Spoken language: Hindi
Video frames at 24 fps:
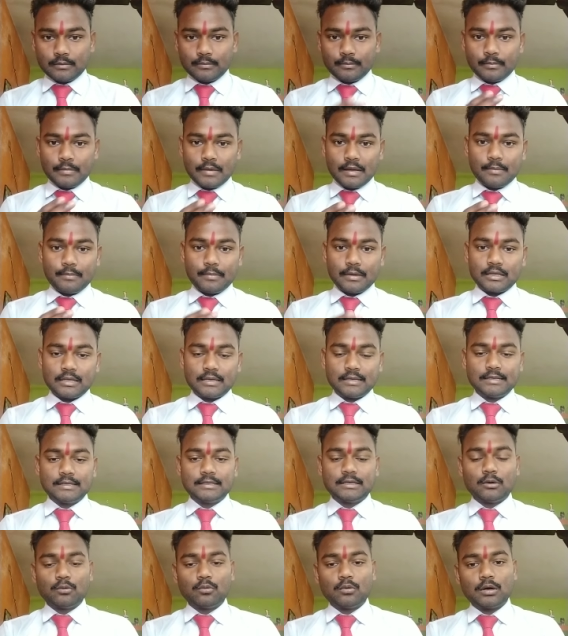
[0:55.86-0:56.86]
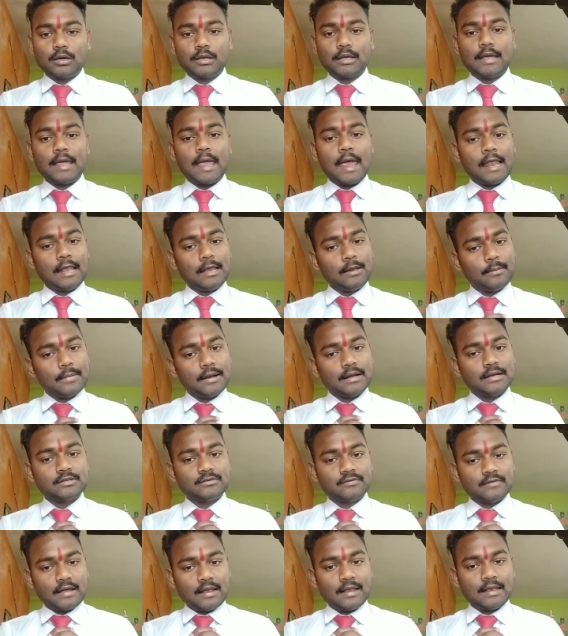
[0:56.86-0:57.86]
मैं बताने जाऊंगा कि
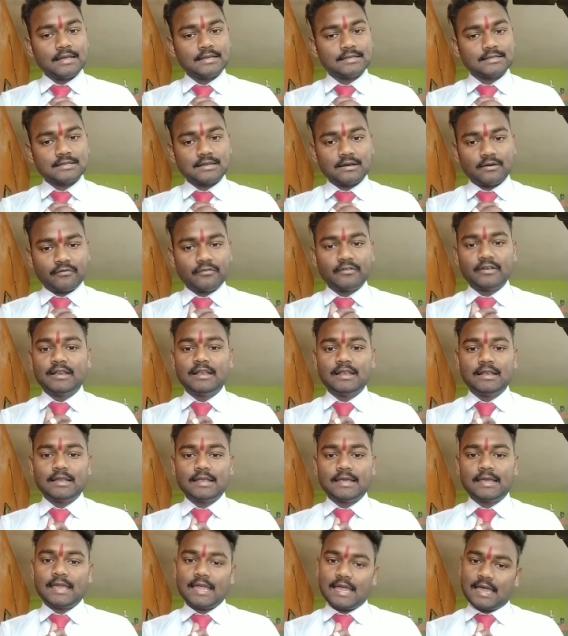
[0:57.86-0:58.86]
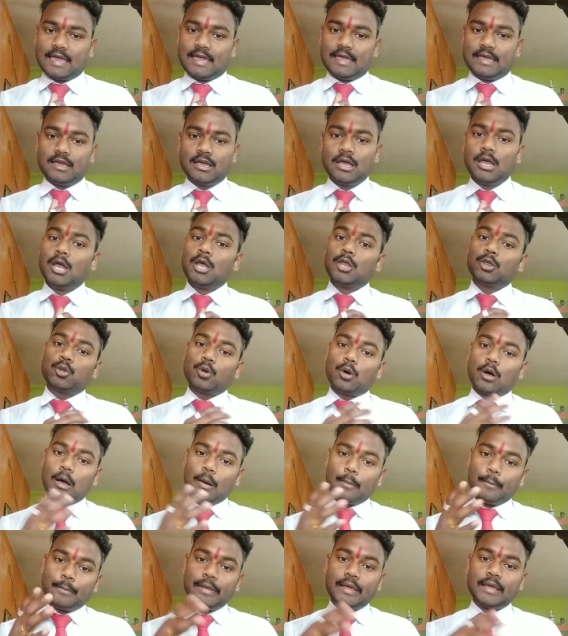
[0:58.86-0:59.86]
एलिमेंट्स वेलनेस कफनील क्या है तो
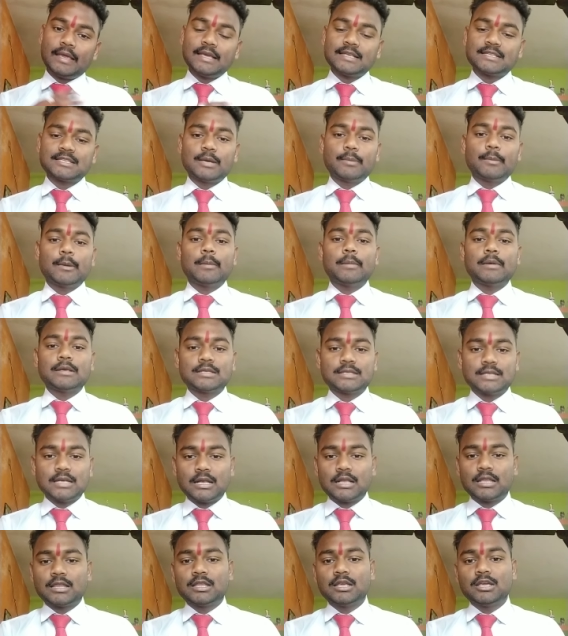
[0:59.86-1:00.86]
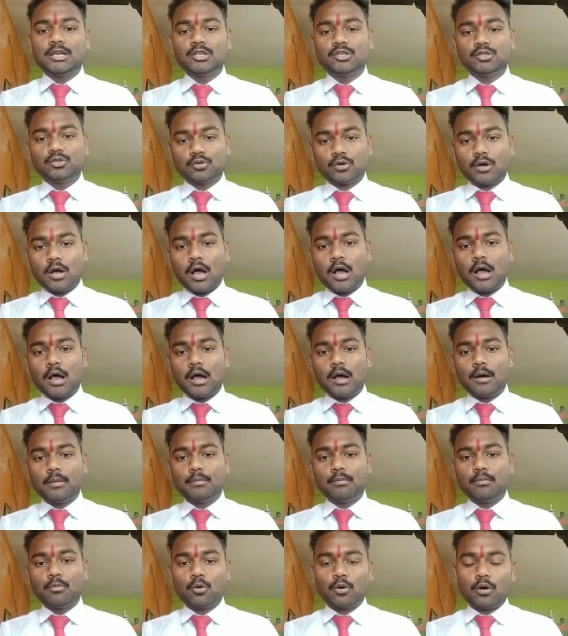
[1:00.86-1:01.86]
अभी के समय में सर्दी
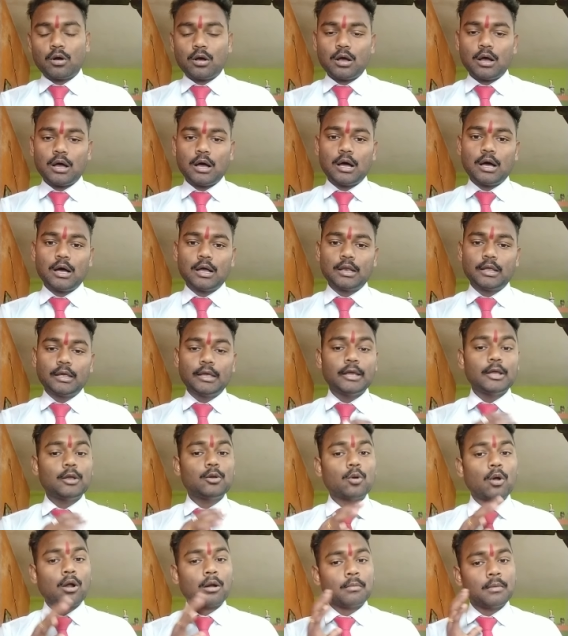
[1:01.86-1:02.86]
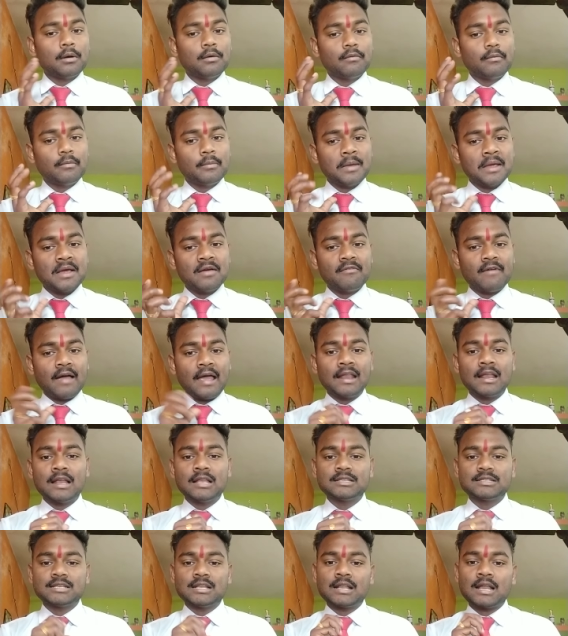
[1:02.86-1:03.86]
जुकाम बुखार ये नॉर्मल में एक
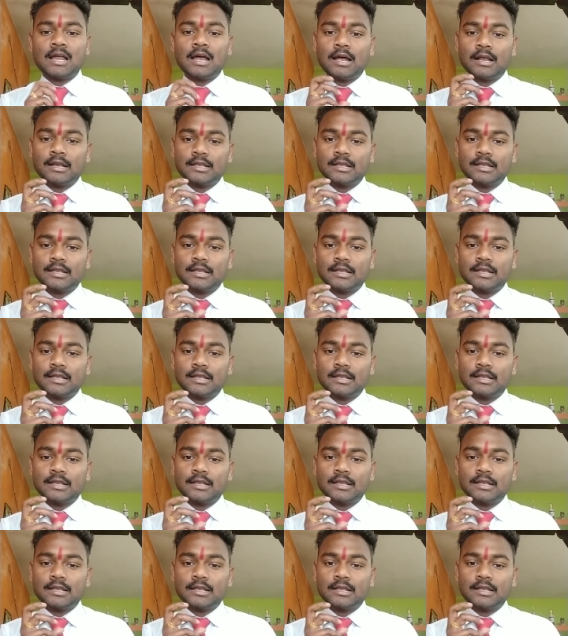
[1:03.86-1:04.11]
वायरल चल रहा है